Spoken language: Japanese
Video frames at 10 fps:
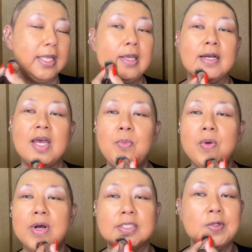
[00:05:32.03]
1回目
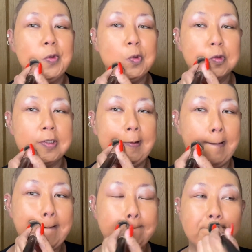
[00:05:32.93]
は浅野ゆう子さんが